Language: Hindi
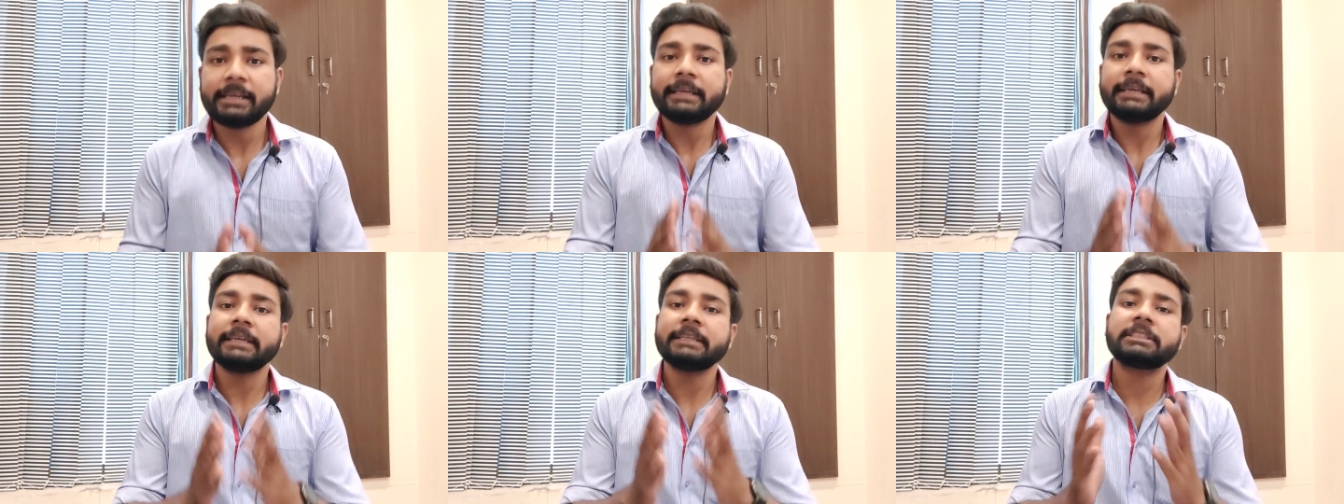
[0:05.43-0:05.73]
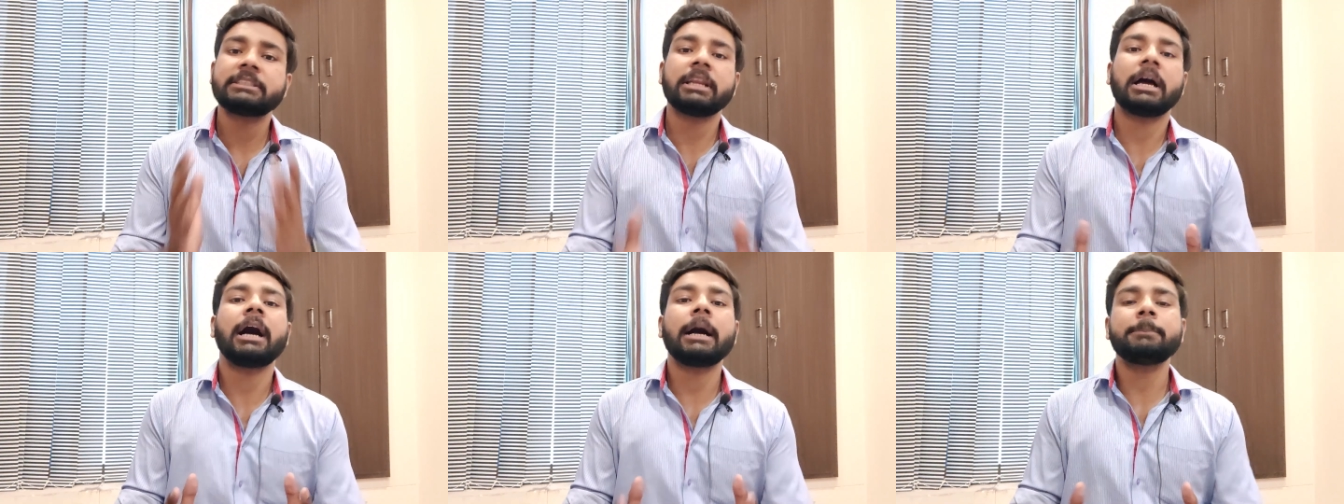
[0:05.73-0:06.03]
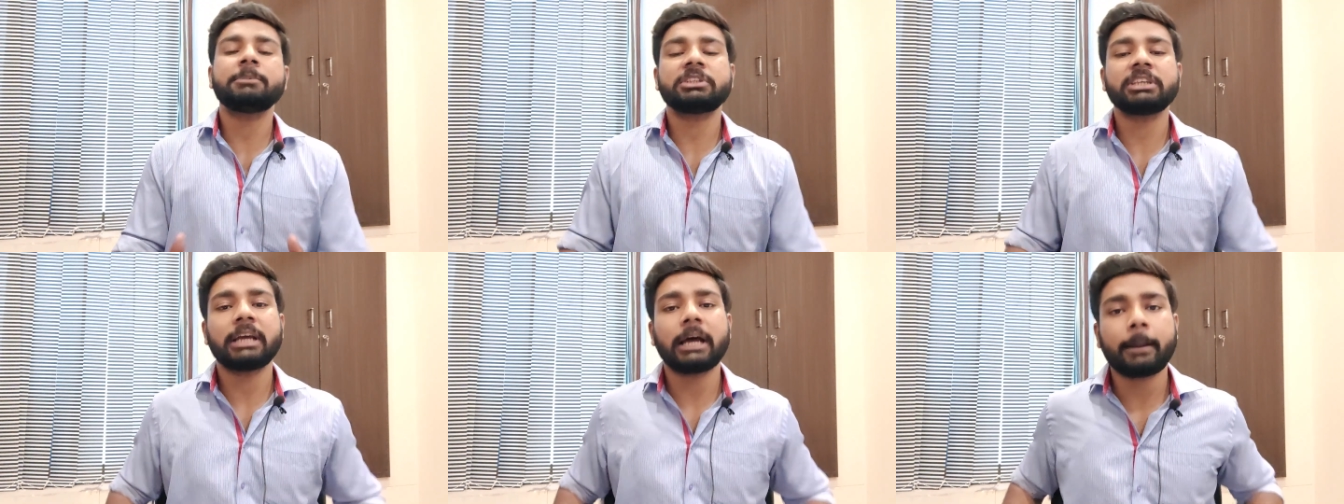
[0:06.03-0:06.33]
इस नाम
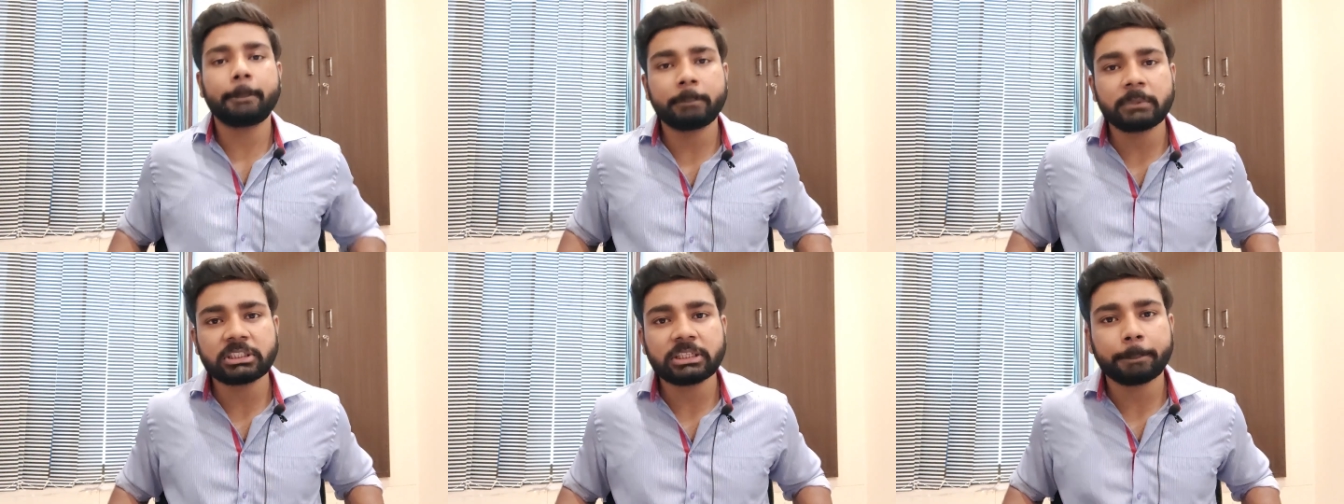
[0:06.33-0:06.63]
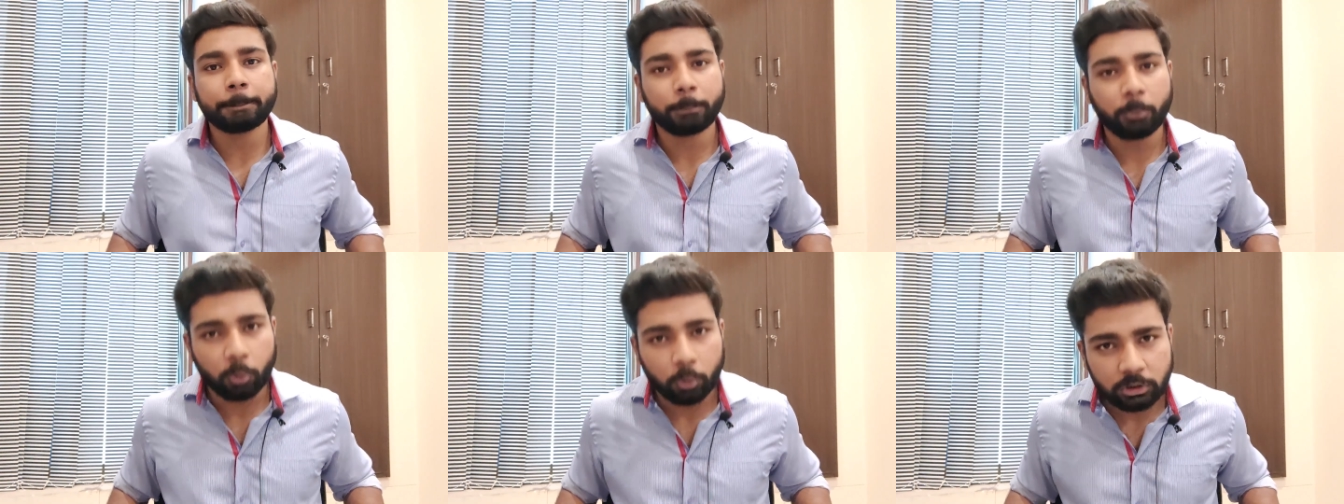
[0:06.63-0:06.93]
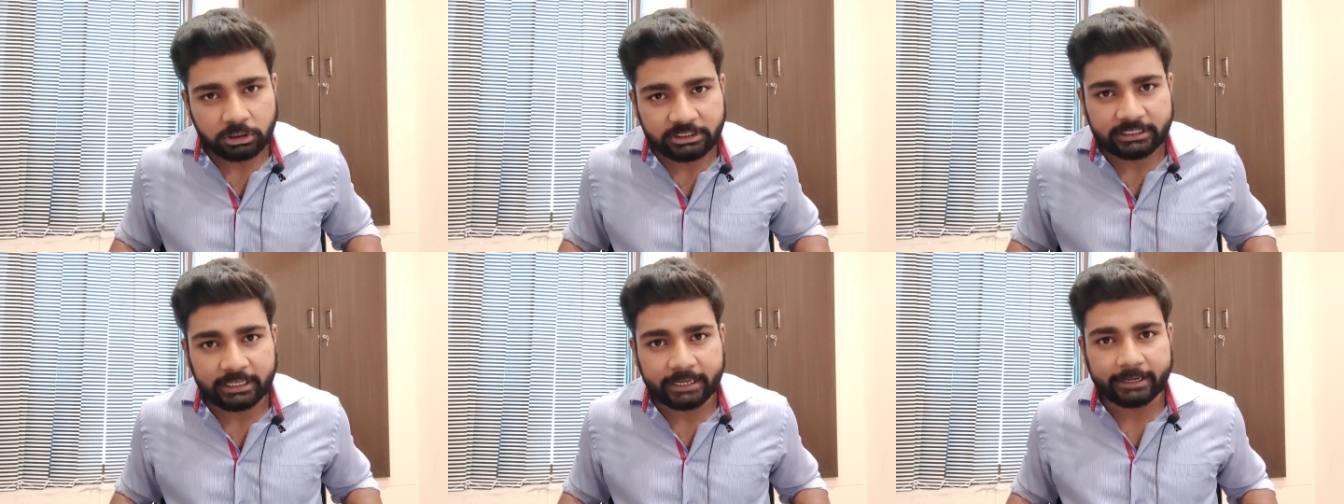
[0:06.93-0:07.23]
से आप में से
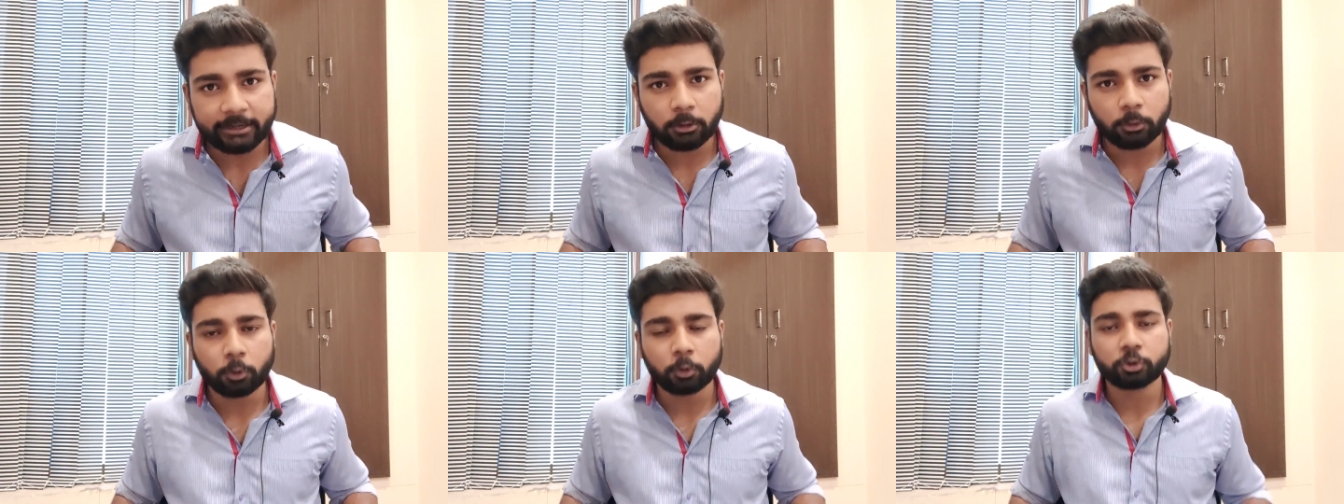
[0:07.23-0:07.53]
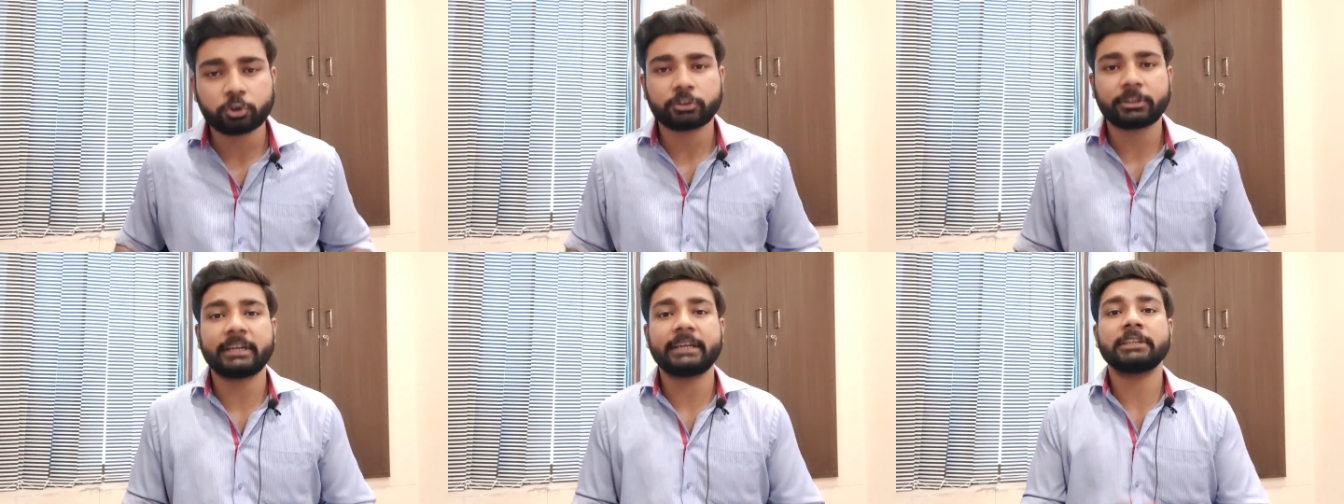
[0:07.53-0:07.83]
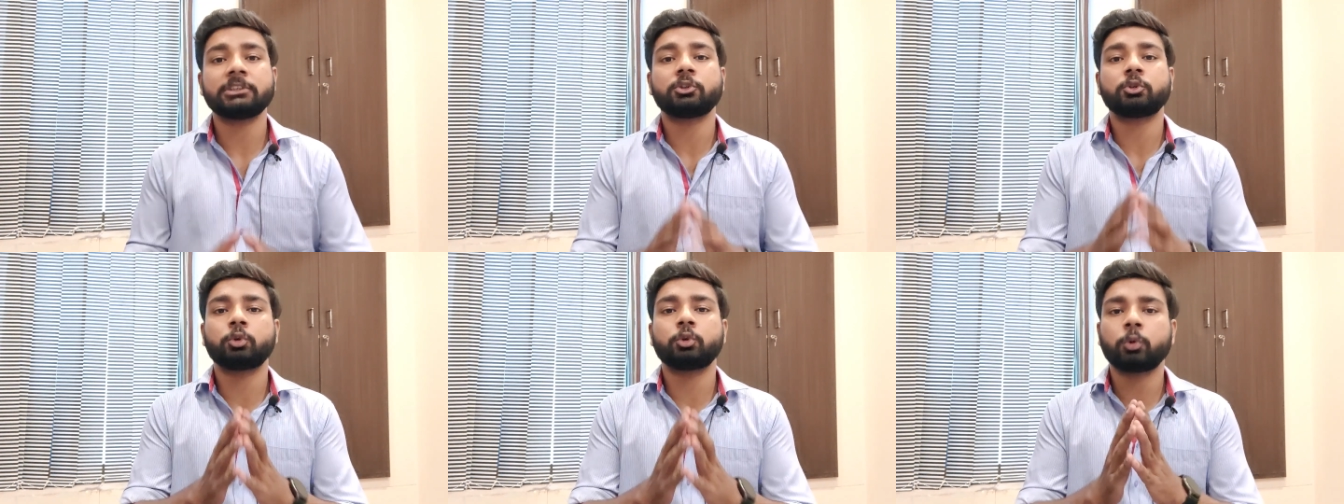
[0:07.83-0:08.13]
बहुत सारे लोग जो है
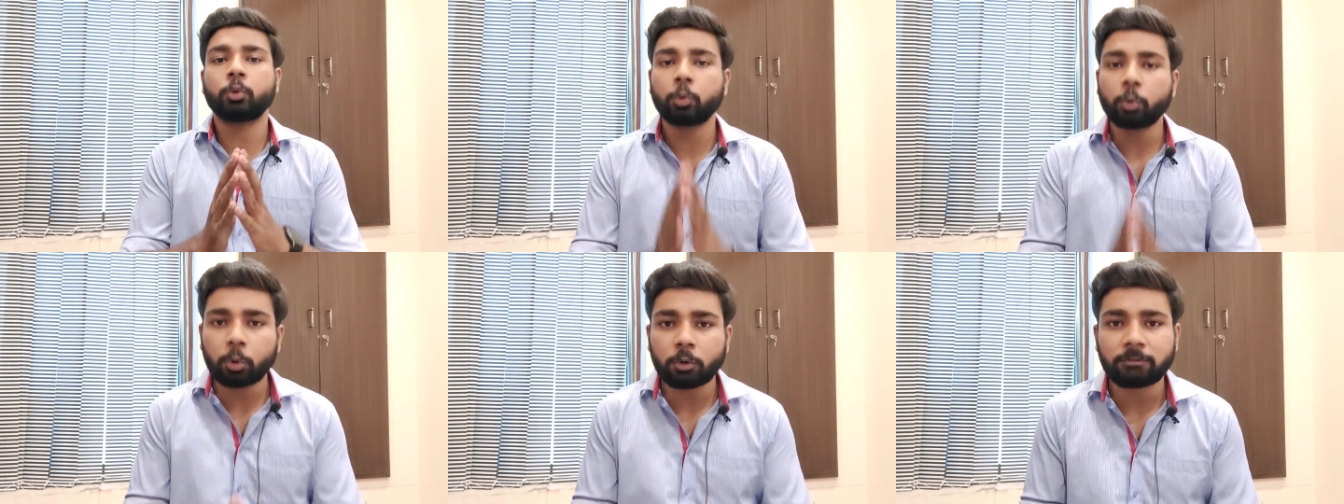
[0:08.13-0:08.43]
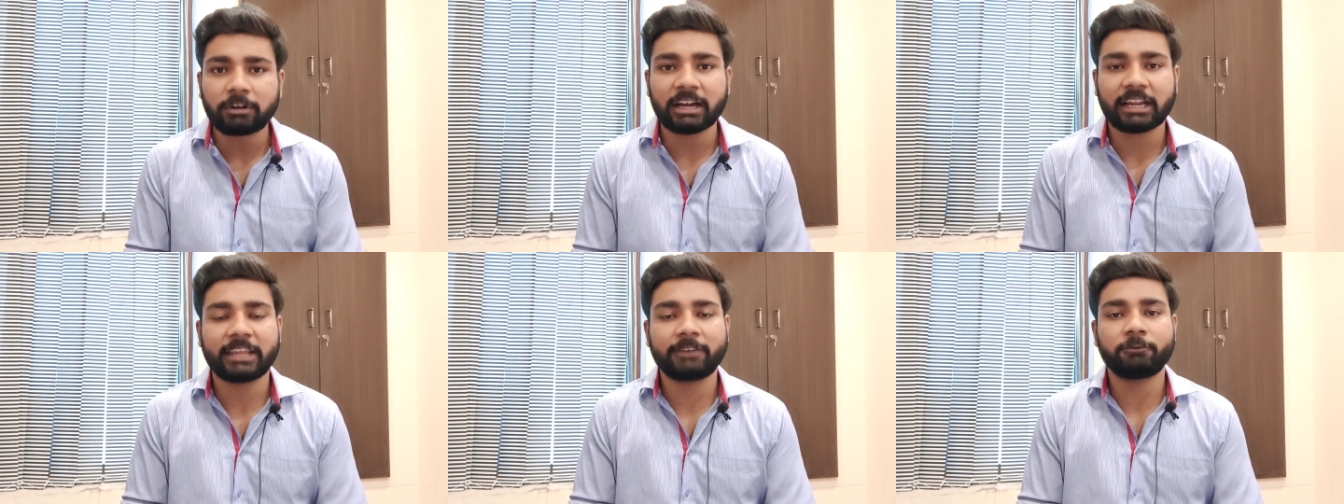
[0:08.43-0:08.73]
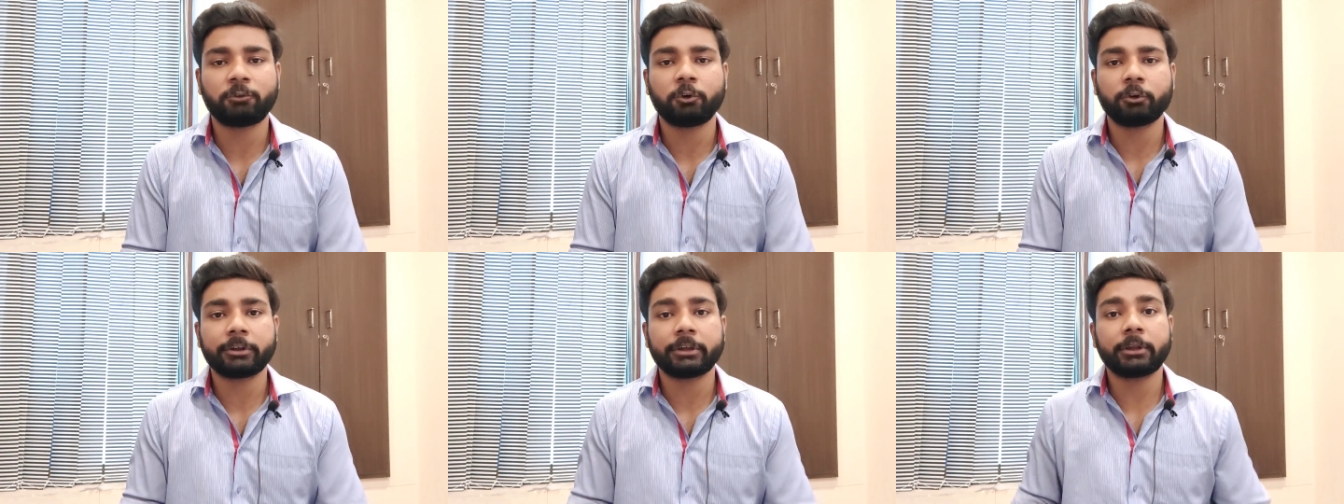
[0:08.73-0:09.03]
ज़रूर वाकिफ़
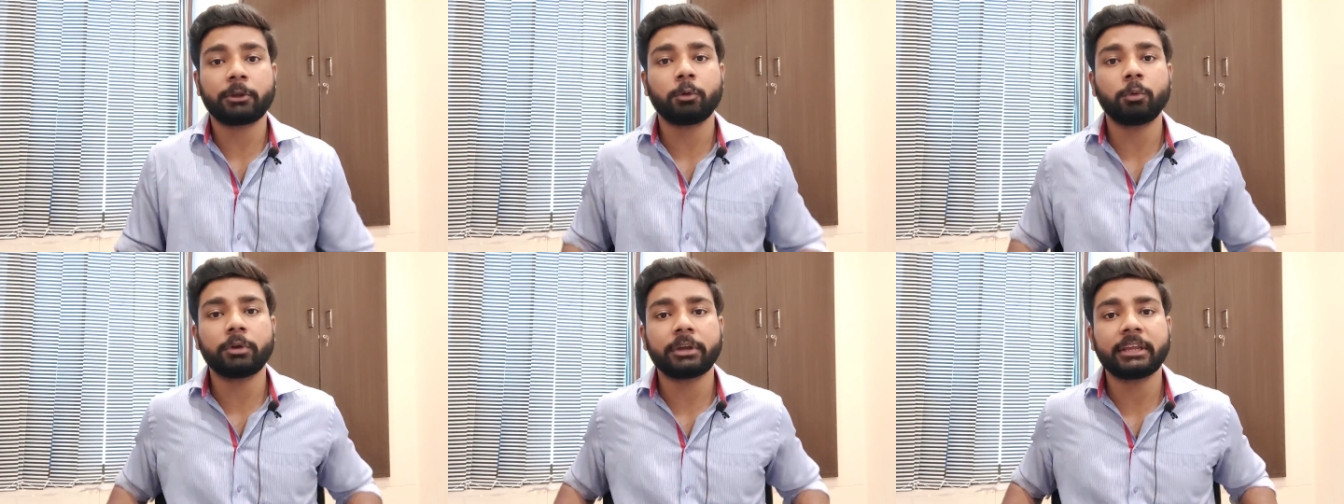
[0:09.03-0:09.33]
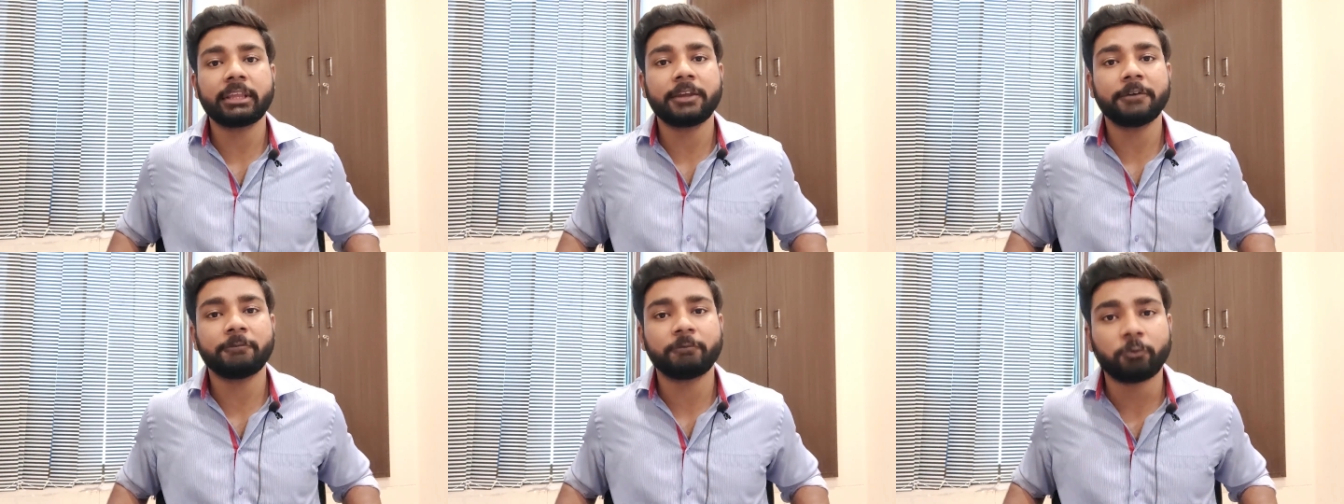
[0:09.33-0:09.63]
हो गए क्योंकि ये